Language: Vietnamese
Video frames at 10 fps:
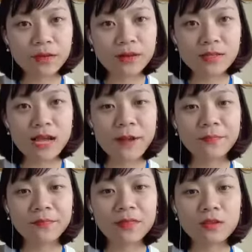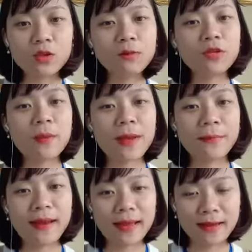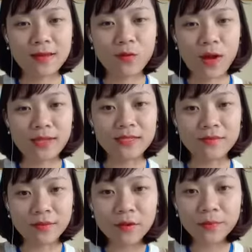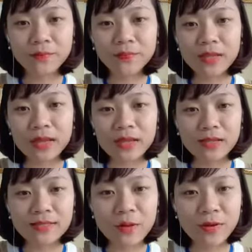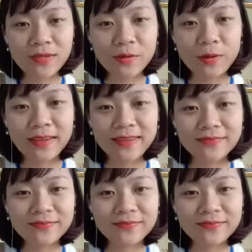được chưa? Giúp cho các bạn bán hàng hiệu quả trên Facebook. Chào Nguyễn Thị Thủy.